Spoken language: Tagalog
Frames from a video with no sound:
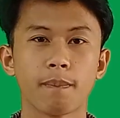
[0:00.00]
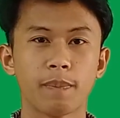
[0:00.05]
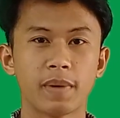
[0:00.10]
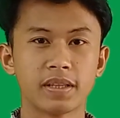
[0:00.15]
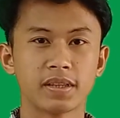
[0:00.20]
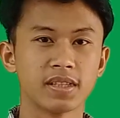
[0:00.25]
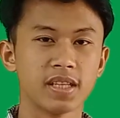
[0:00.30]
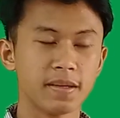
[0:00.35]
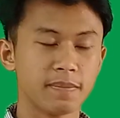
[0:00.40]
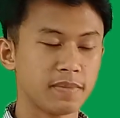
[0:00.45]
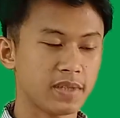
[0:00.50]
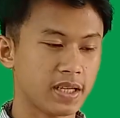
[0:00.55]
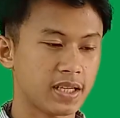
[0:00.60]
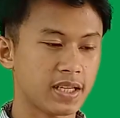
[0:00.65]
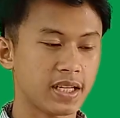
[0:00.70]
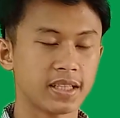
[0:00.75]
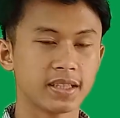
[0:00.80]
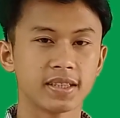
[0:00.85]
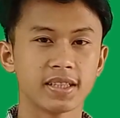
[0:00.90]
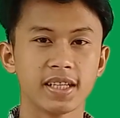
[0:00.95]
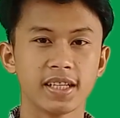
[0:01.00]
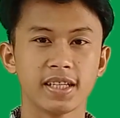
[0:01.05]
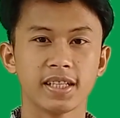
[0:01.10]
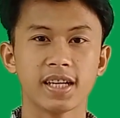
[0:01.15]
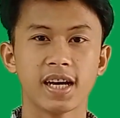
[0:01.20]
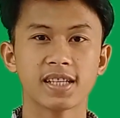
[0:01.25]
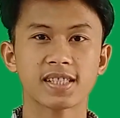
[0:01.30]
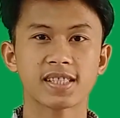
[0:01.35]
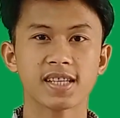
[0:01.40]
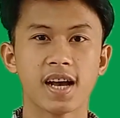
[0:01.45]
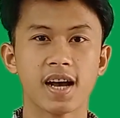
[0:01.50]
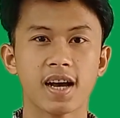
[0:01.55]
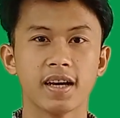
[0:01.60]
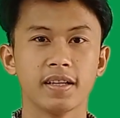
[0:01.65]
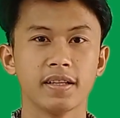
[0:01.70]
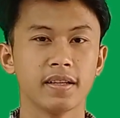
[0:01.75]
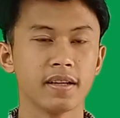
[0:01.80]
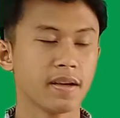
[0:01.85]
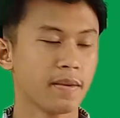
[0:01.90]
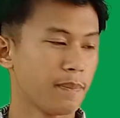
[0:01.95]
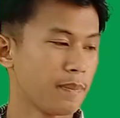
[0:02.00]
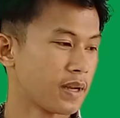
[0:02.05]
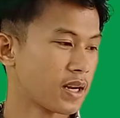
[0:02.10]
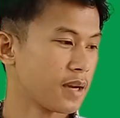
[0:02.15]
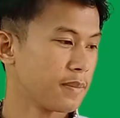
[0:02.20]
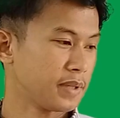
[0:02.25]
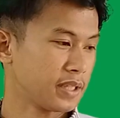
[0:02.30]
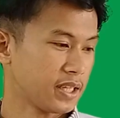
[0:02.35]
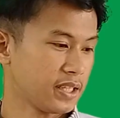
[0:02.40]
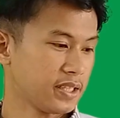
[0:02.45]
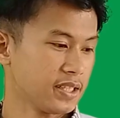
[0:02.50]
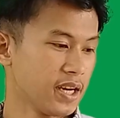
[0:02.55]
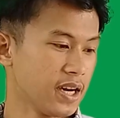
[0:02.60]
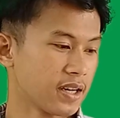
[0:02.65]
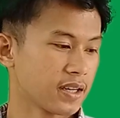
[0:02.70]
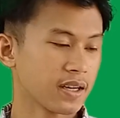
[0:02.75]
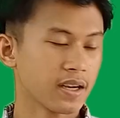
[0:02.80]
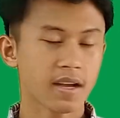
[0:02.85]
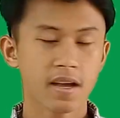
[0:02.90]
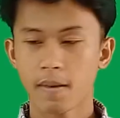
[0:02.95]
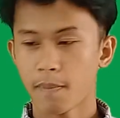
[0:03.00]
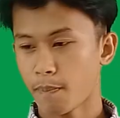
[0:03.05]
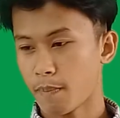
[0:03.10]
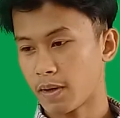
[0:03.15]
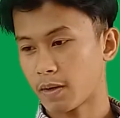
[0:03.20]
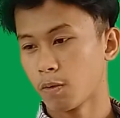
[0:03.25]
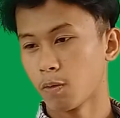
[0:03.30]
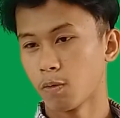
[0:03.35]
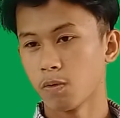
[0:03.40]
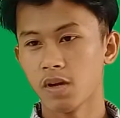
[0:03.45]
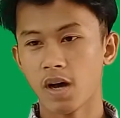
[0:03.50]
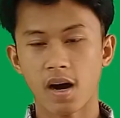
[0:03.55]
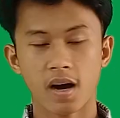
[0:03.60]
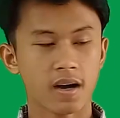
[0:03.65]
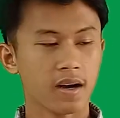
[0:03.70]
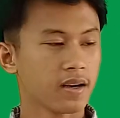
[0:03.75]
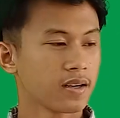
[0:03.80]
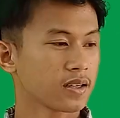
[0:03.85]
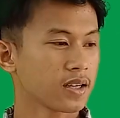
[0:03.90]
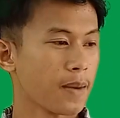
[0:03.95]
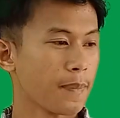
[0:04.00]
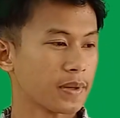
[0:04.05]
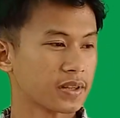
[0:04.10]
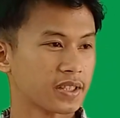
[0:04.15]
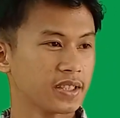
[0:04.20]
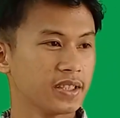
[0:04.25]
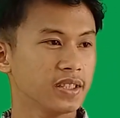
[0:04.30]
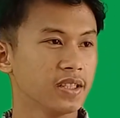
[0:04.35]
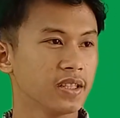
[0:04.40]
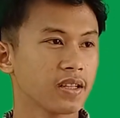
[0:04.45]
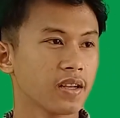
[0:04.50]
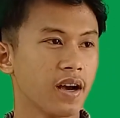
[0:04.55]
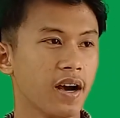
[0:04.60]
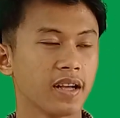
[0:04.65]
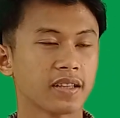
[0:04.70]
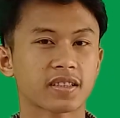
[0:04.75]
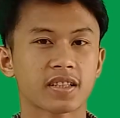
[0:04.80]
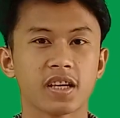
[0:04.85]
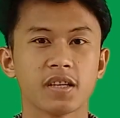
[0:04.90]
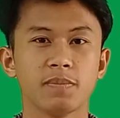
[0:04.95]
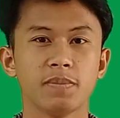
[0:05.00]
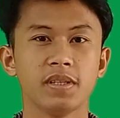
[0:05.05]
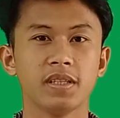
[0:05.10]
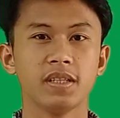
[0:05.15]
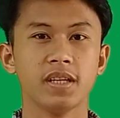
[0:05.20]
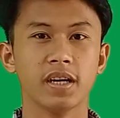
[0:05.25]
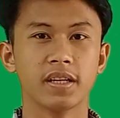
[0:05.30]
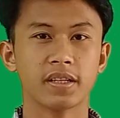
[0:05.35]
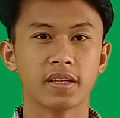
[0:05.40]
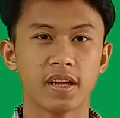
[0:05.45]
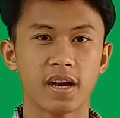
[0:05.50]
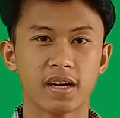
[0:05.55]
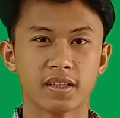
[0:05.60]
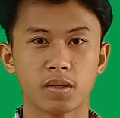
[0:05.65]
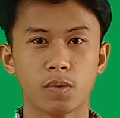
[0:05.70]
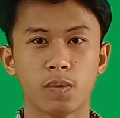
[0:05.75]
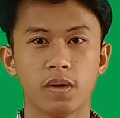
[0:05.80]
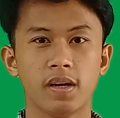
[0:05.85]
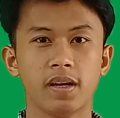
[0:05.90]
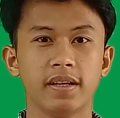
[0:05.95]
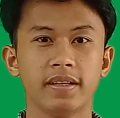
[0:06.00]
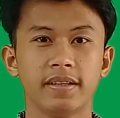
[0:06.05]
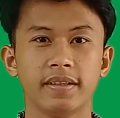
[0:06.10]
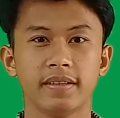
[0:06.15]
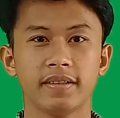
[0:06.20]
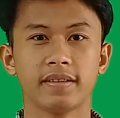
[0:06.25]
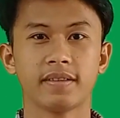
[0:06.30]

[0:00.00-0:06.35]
pandemya na hindi inaasahan, maraming anak, magulang, kapatid at kaibigan ang mawalan.